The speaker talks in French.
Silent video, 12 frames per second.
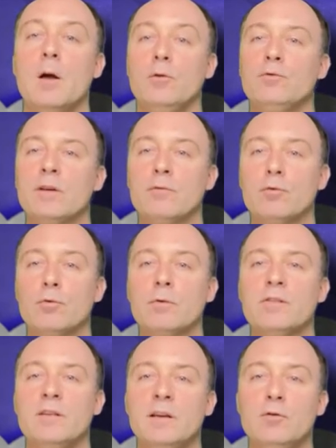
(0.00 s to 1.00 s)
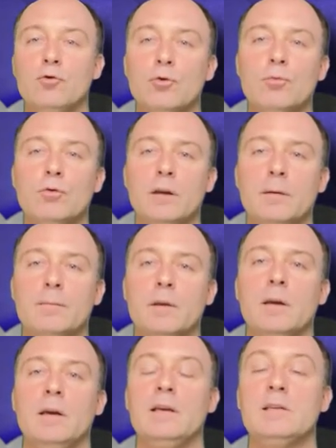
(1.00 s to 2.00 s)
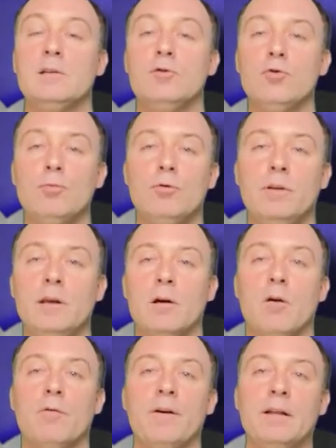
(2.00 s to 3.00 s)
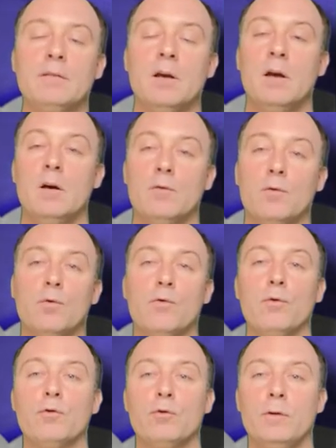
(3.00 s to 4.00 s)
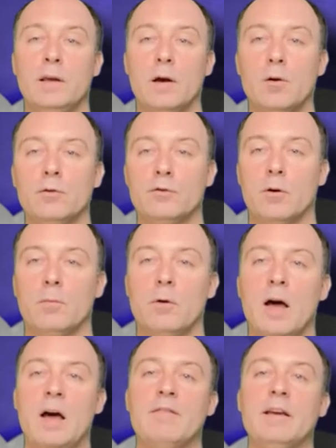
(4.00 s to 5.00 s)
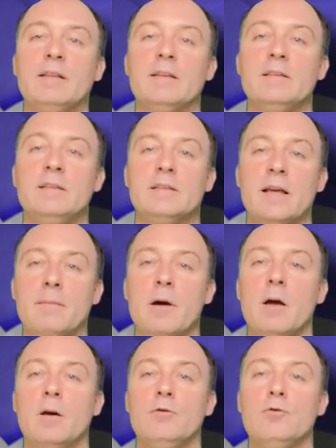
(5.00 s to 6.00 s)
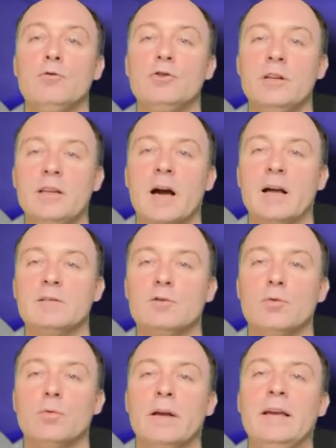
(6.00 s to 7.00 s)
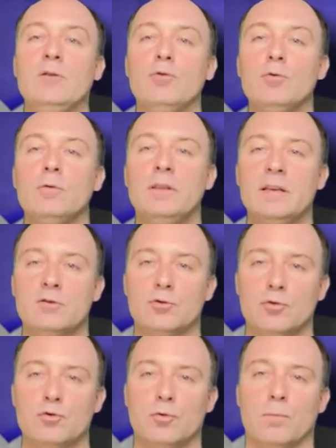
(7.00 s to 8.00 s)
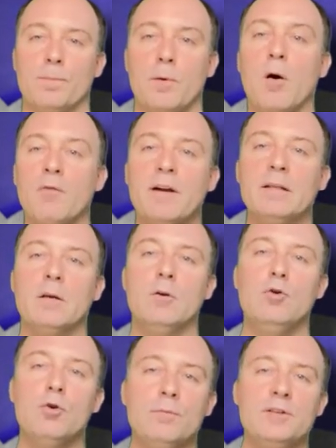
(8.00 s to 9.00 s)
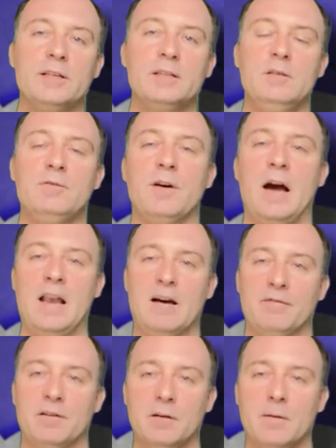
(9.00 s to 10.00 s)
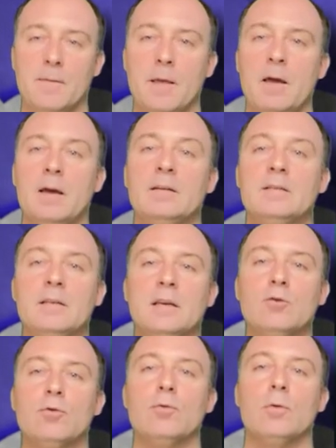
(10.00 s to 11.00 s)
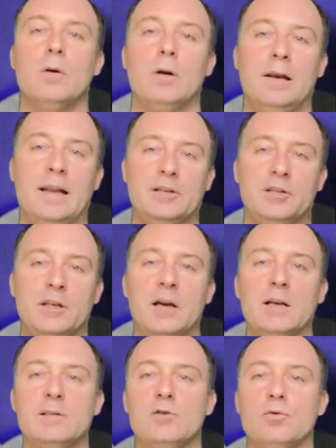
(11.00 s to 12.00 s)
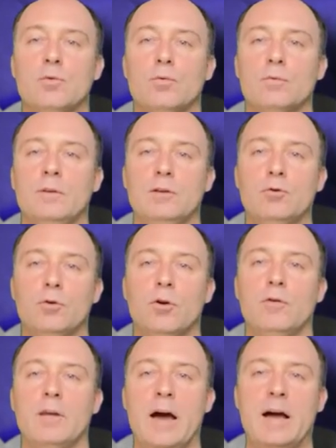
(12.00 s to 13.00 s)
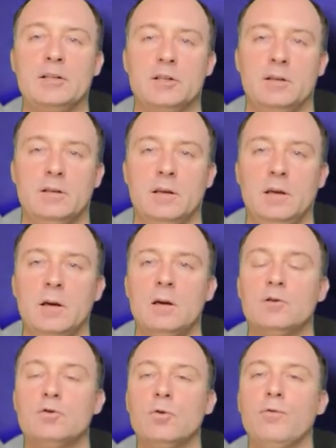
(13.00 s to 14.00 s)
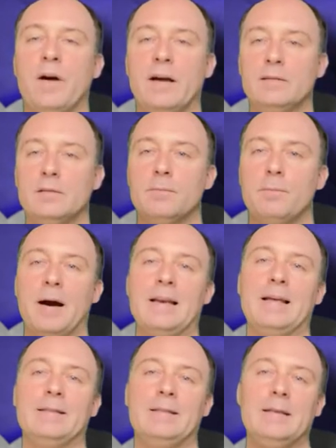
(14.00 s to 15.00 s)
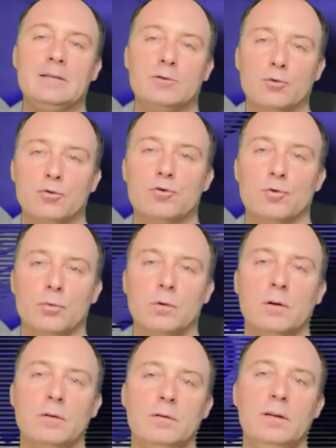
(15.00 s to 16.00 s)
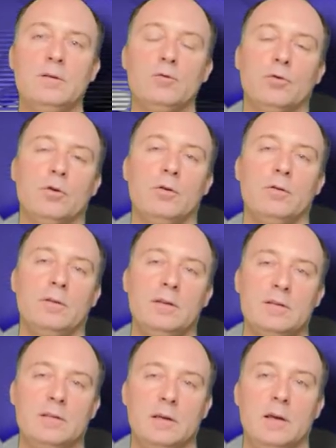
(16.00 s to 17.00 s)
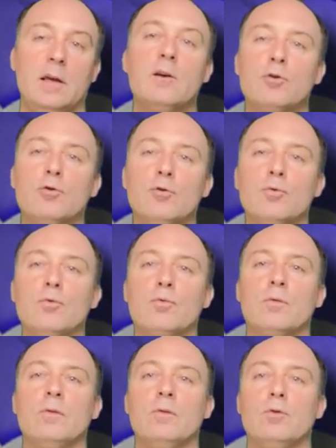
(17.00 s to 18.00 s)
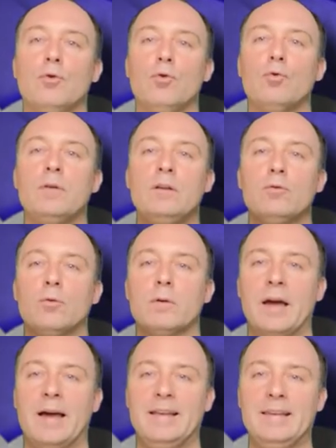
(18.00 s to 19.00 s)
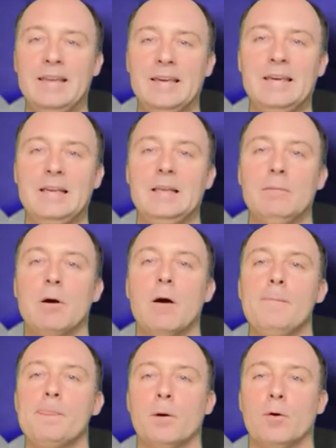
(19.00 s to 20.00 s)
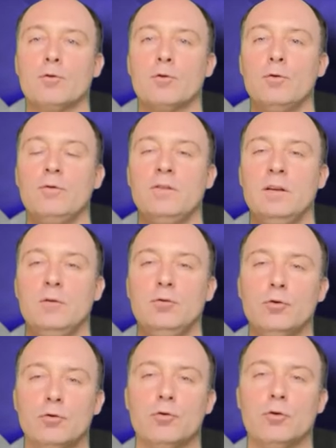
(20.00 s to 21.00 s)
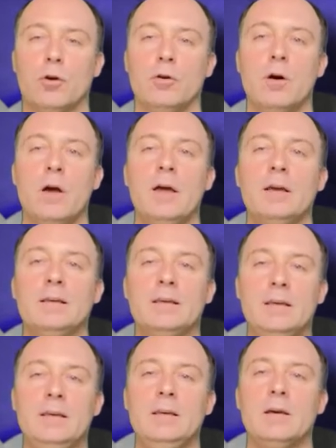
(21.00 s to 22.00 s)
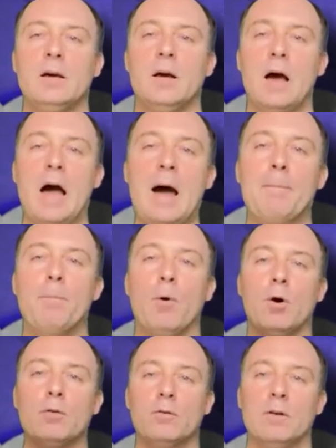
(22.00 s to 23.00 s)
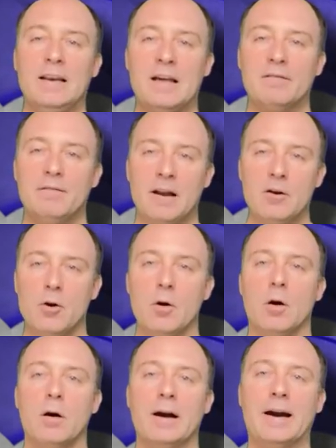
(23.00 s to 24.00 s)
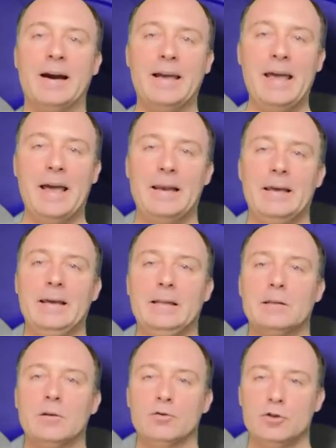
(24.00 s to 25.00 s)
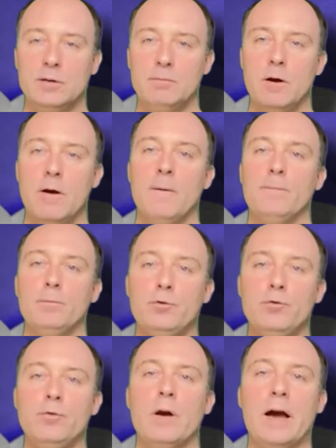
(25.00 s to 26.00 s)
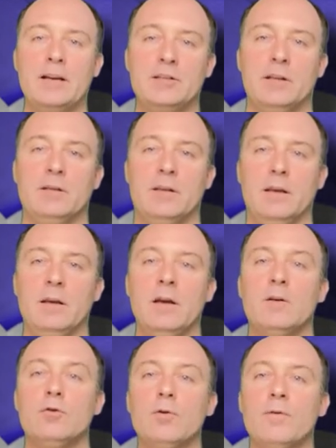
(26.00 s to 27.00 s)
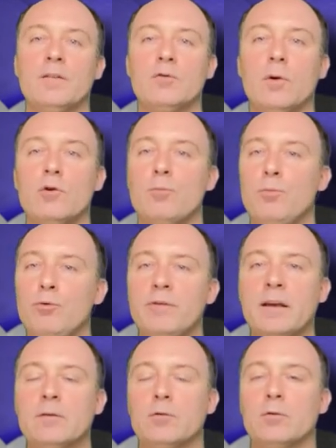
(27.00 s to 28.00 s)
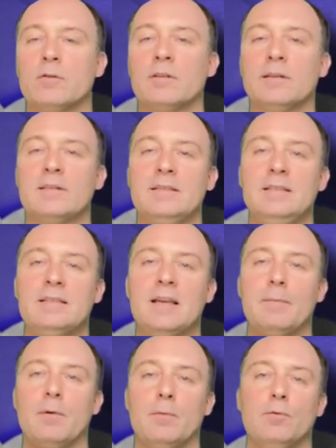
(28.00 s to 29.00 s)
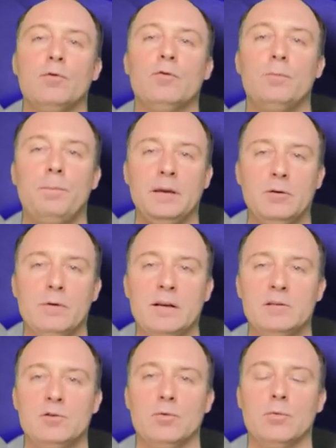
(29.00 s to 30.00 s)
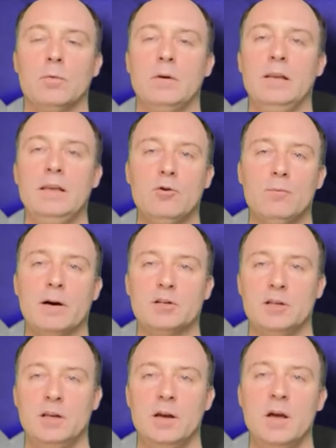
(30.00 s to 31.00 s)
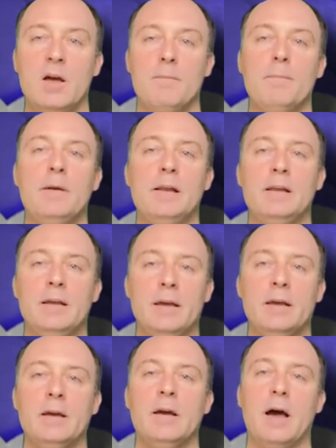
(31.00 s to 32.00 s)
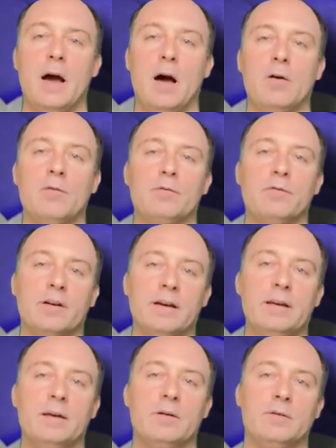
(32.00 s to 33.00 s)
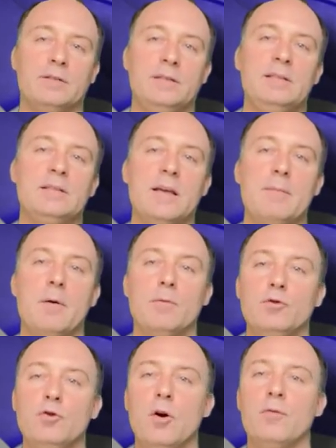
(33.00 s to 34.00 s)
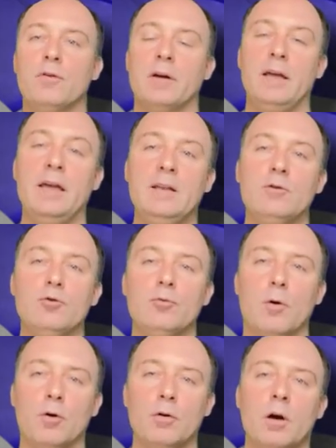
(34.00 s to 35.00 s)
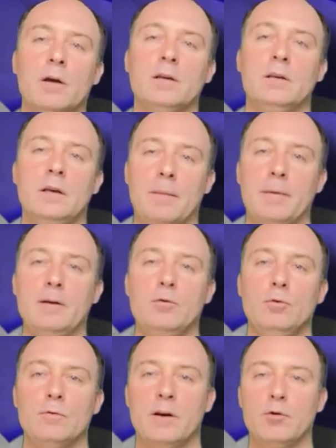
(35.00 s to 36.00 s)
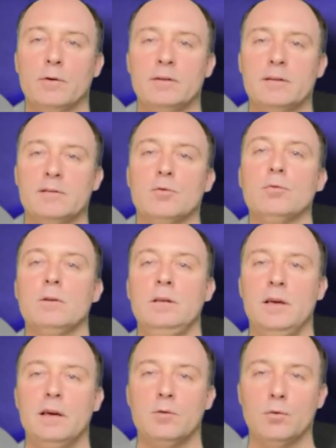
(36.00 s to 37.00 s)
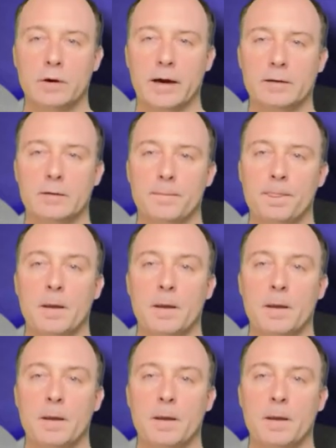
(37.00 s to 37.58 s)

Nous avons donc ces deux monnaies, et ces deux monnaies, en fait, vont fonctionner ensemble avec des systèmes de génération et de destruction. En fait, l'objectif à la fin, c'est que la génération des tokens HNT se fasse par la destruction des tokens DC. Et que l'on ait donc un équilibre entre ces deux tokens qui apportent la valeur réelle et tangible du HNT, de façon à ne plus être dans un système de spéculation lié au marché, mais lié à un vrai euh, système d'offres et de demandes qui amène une valorisation qui est concrète.